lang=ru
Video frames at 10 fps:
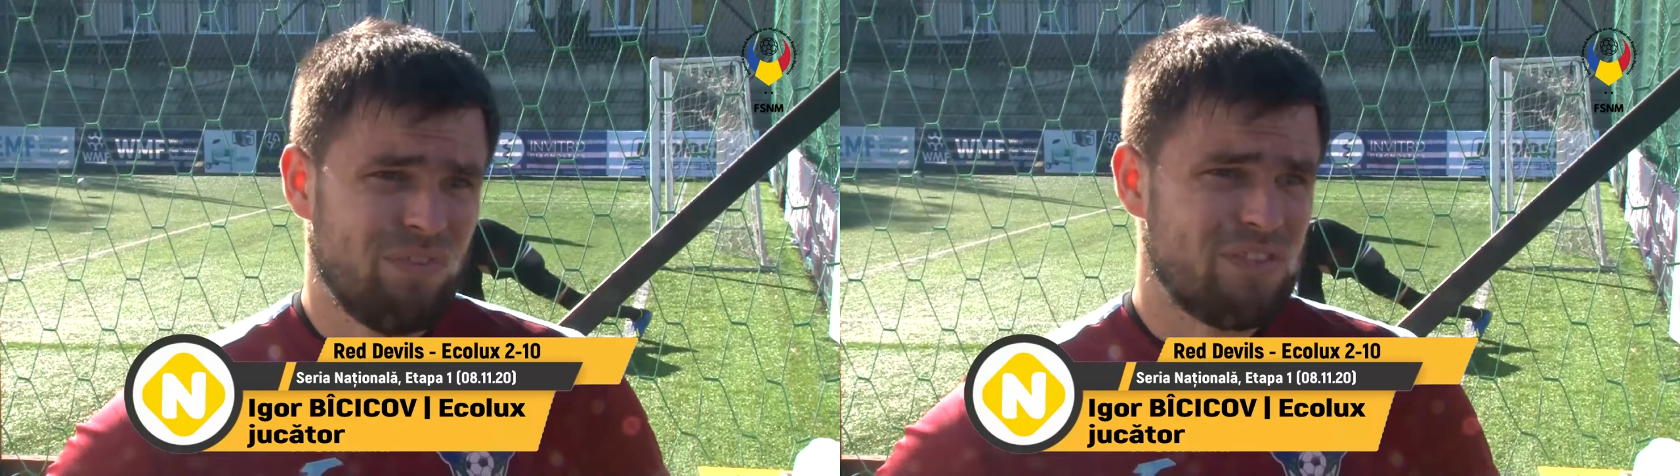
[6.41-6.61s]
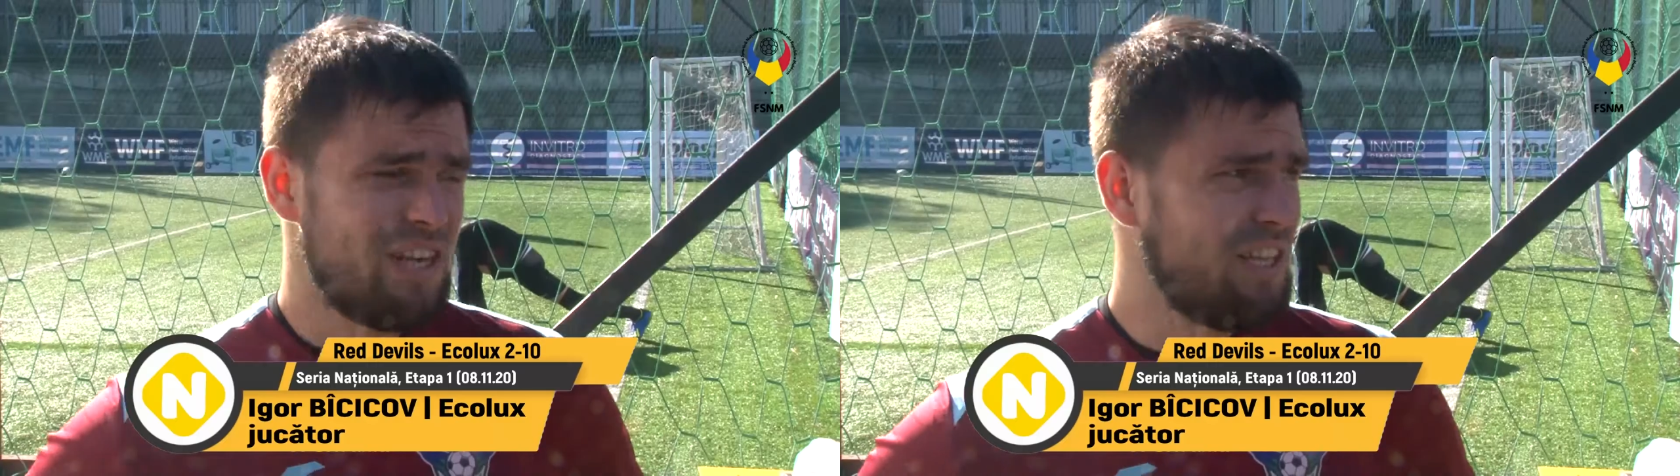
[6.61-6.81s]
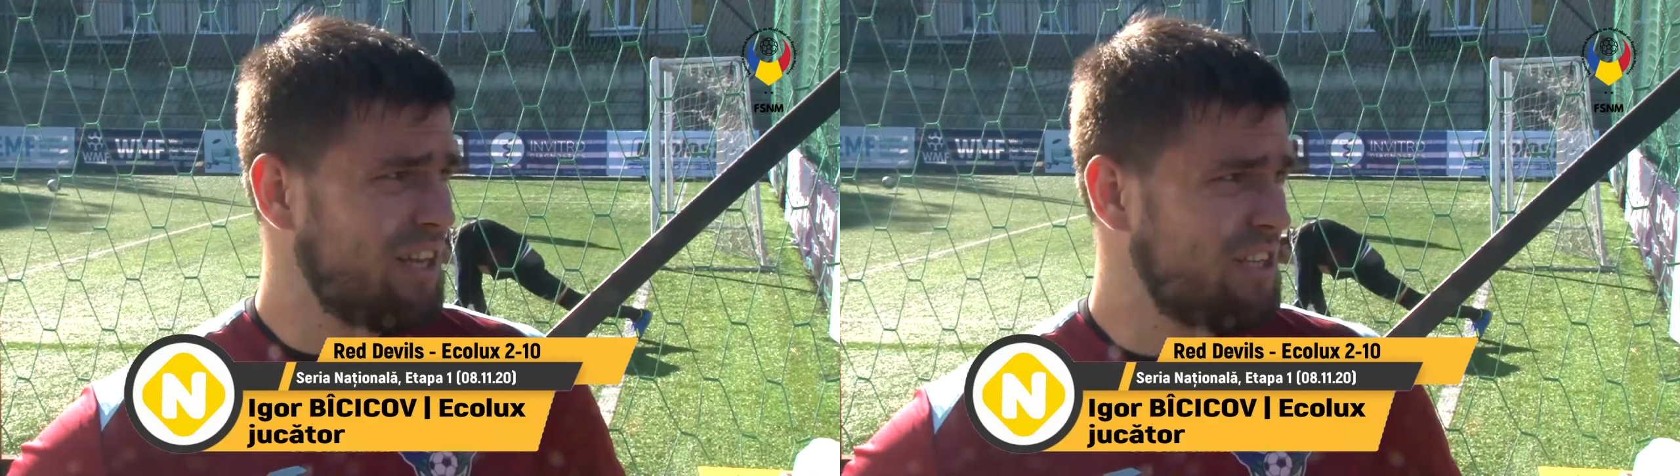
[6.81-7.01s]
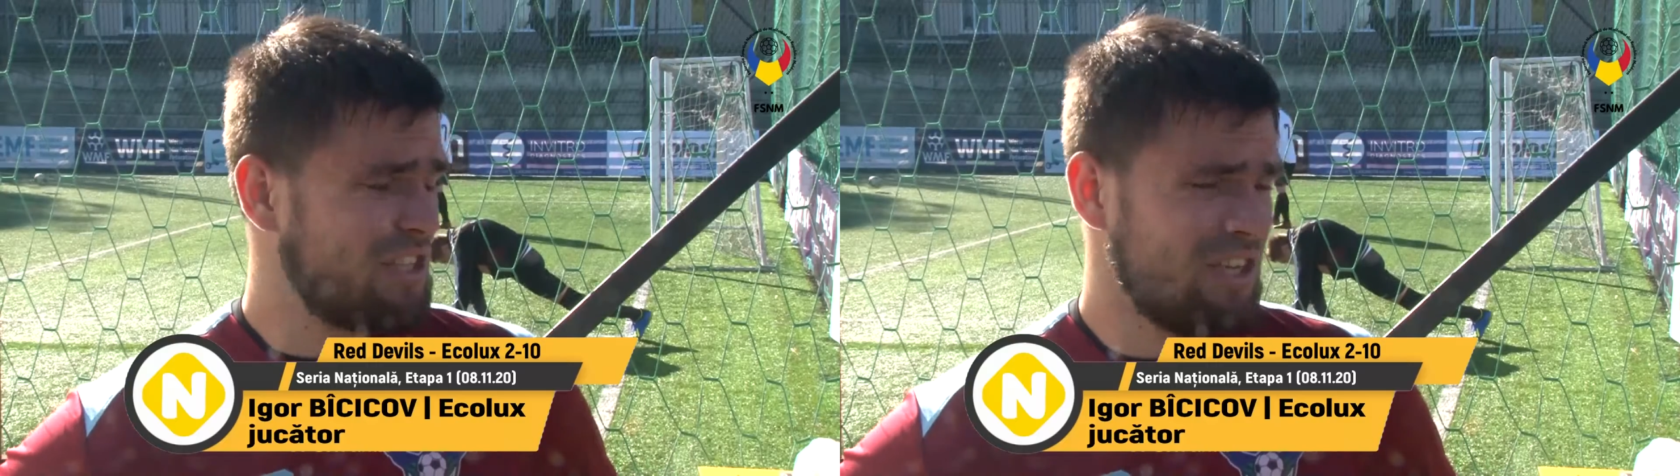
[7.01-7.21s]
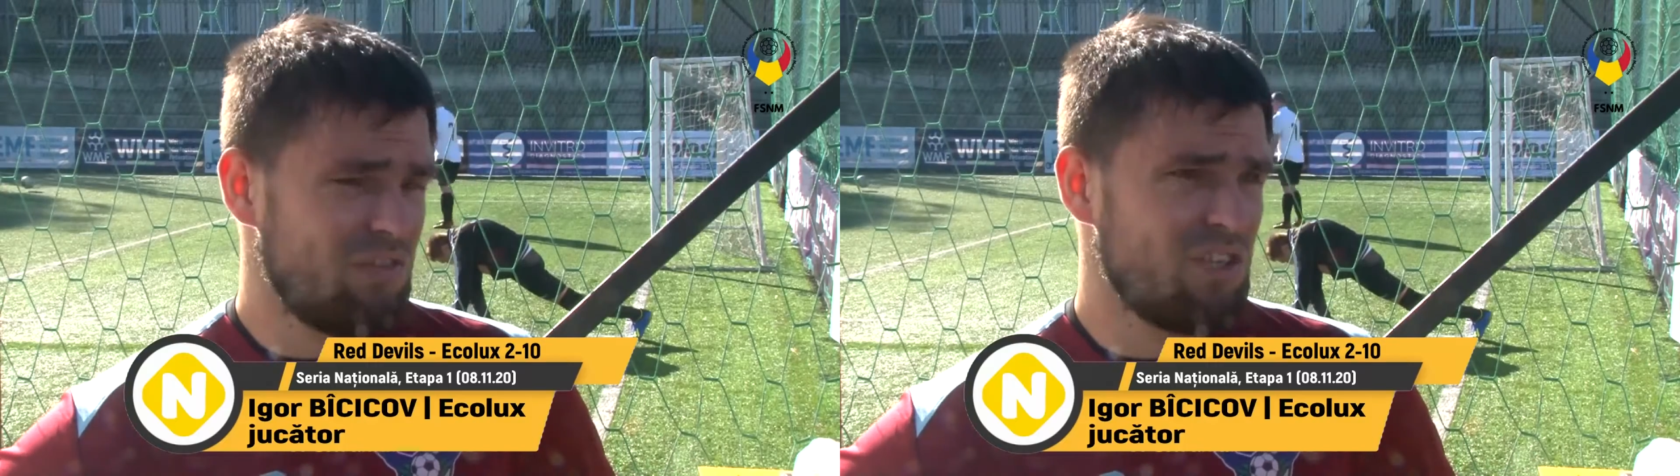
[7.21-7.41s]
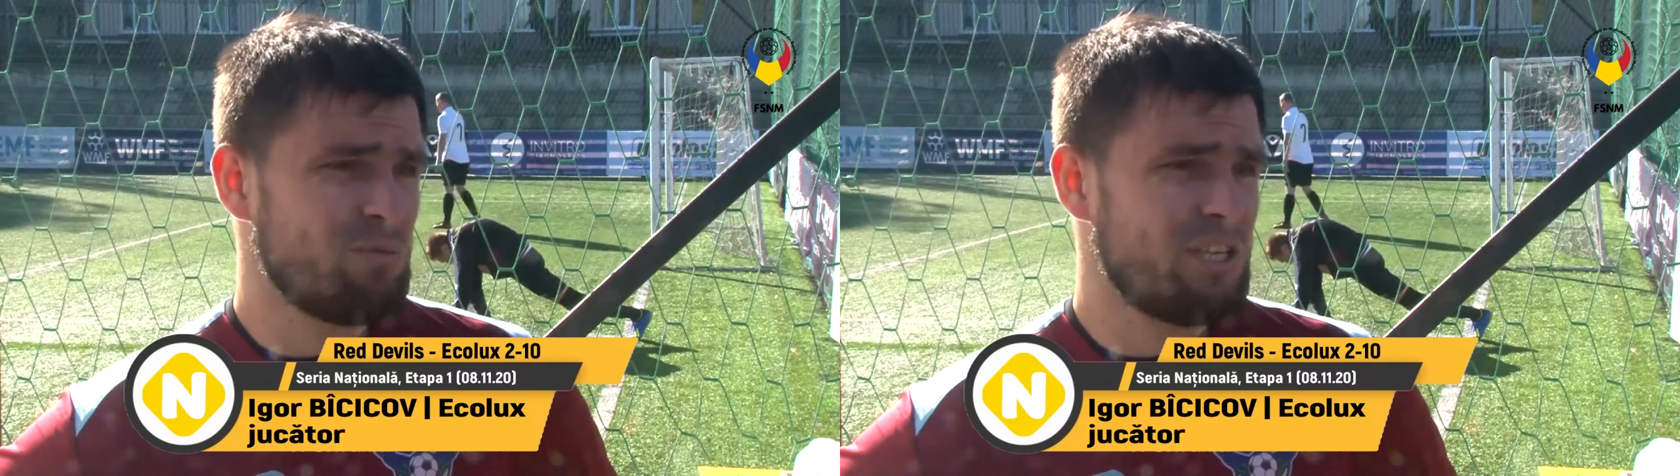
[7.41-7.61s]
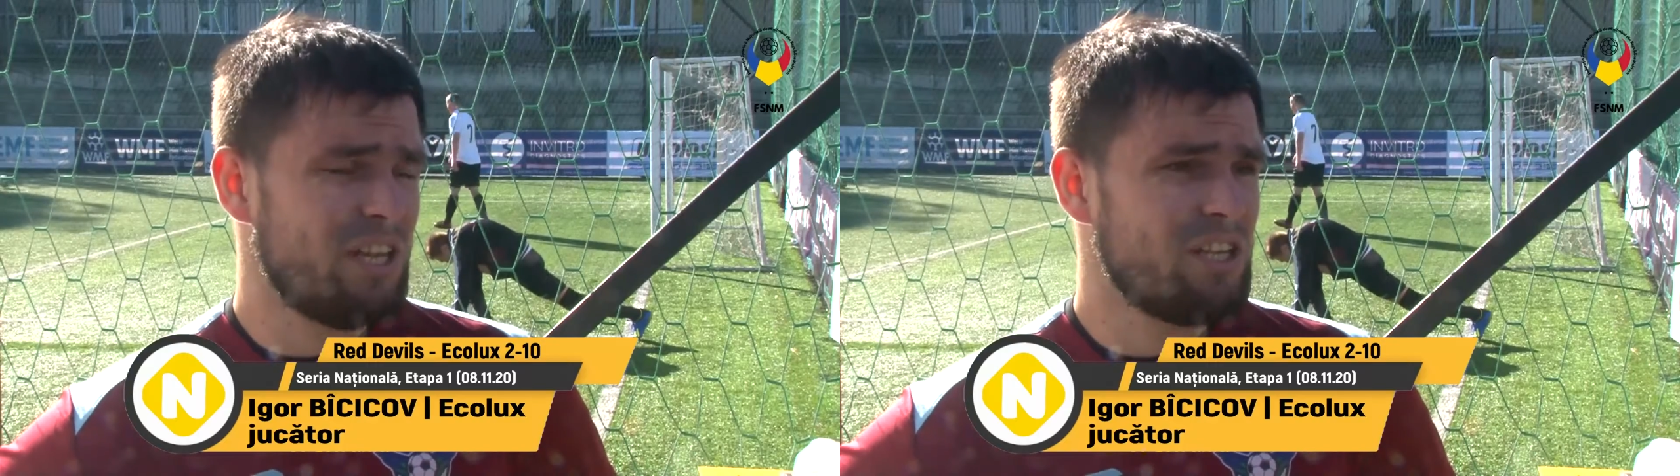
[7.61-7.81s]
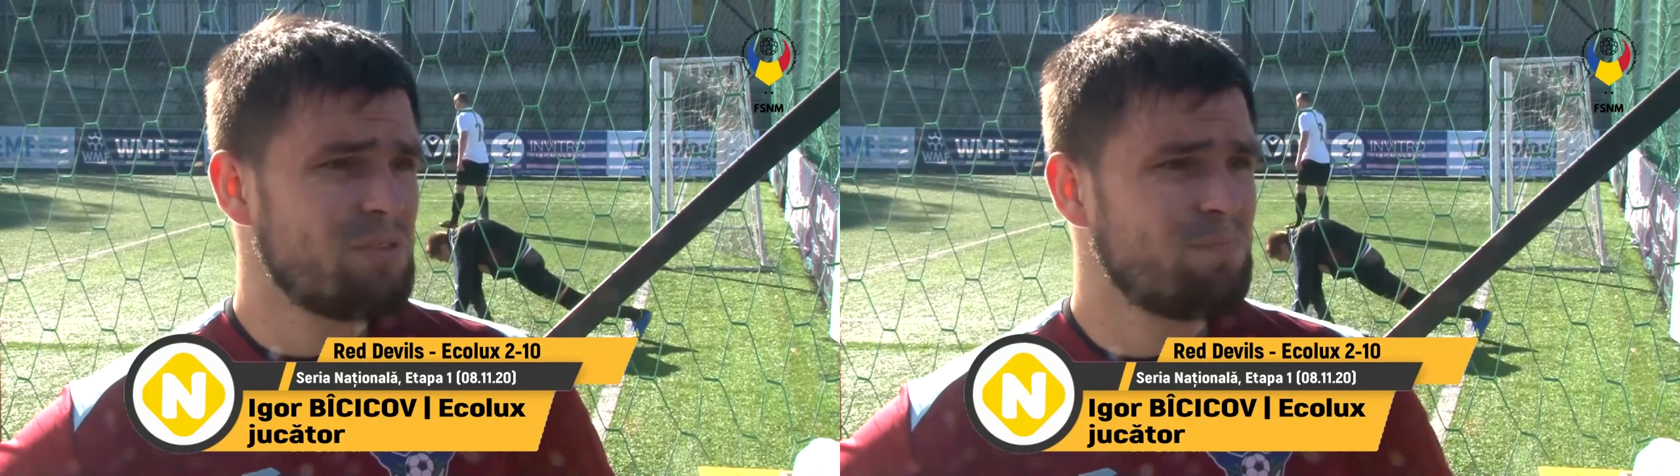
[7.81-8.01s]
Взяли 3 очка, движемся
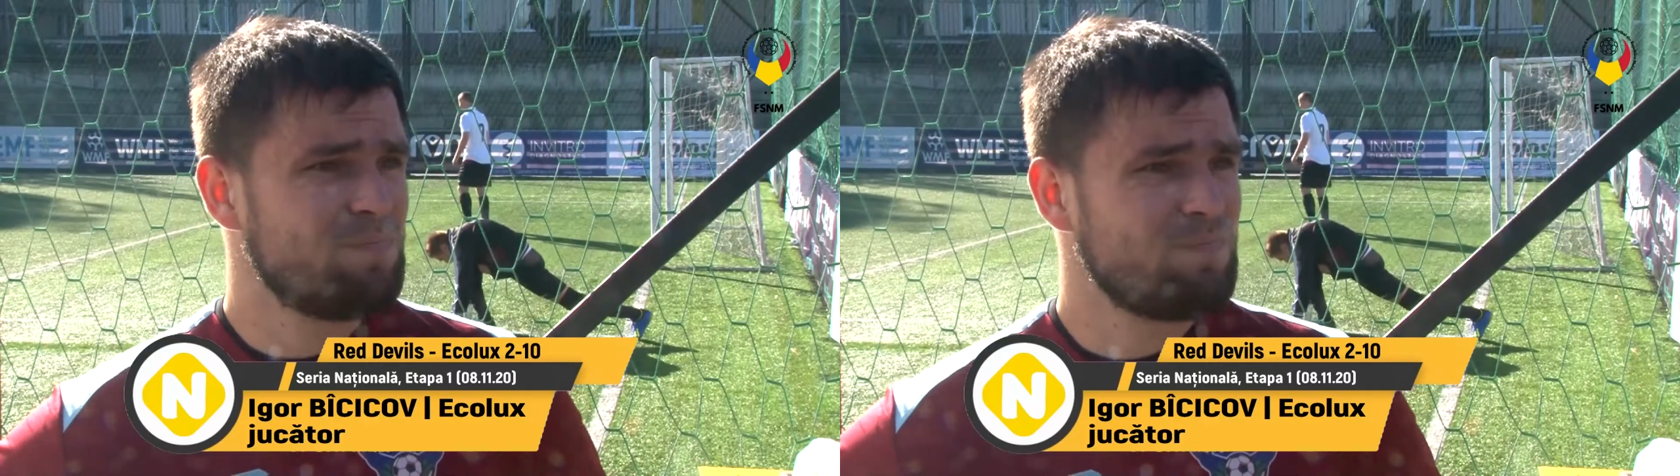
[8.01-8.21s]
дальше.